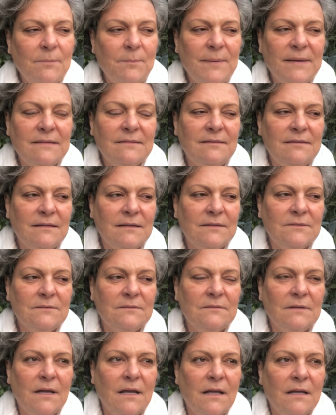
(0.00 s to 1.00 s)

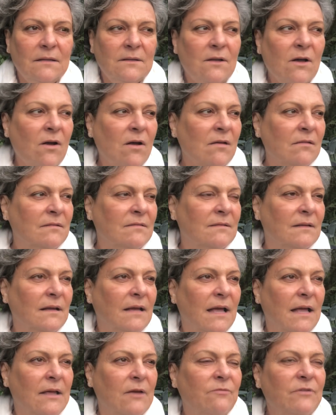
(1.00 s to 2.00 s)
pensando: nossa,
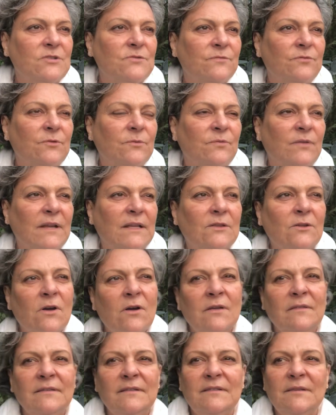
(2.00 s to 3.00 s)
eu vejo um filme e falo,
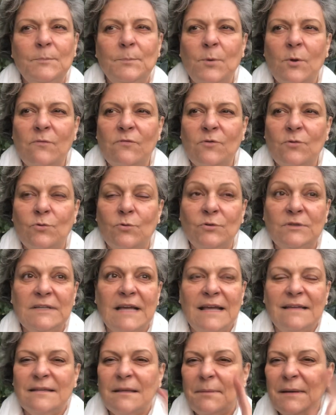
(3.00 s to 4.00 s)
nossa, esse povo curte.
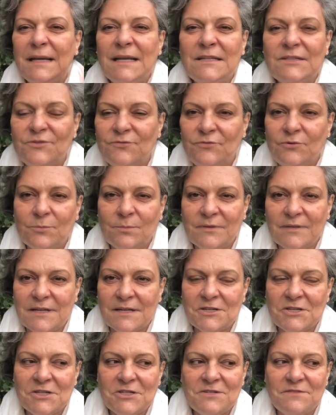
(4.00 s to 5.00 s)
Sabe aqueles filmes
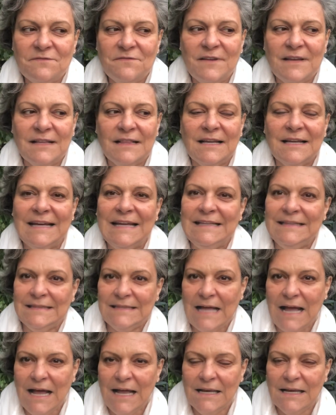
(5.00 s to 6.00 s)
que a gente vê lá na
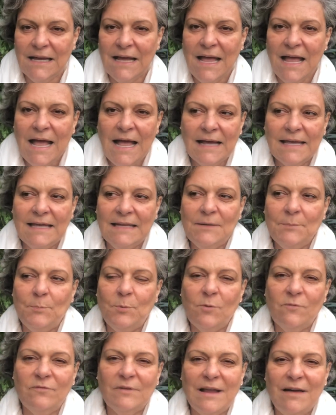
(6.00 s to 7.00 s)
Itália? Aquele
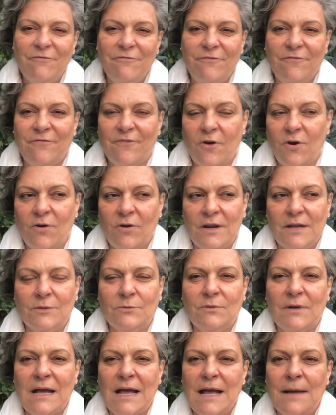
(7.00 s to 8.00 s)
povo lá fora,
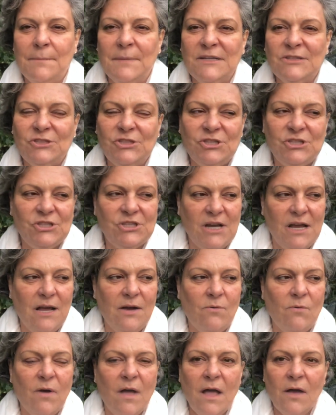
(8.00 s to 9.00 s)
num
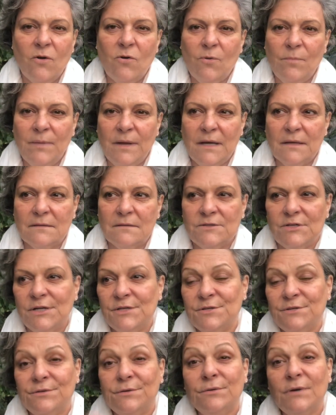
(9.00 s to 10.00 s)
carramanchão, comendo.
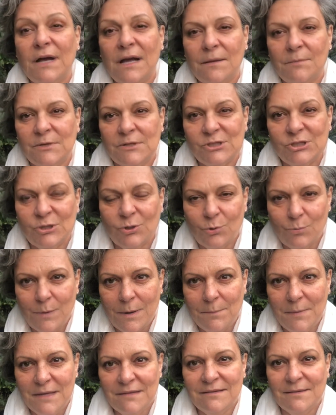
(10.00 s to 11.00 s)
Gente, eu tenho um carramanchão com
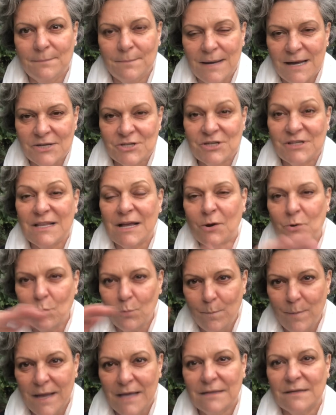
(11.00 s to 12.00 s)
uma mesa embaixo que está
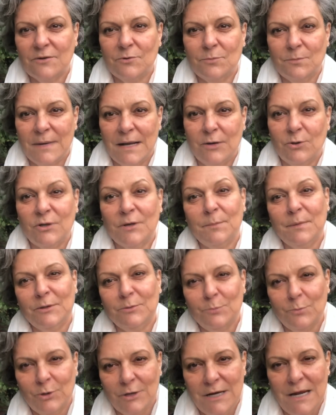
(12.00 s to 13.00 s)
coberta com uma lona para
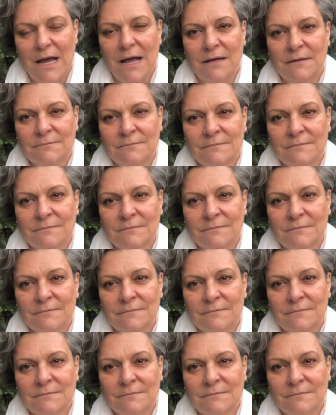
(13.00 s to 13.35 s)
não molhar.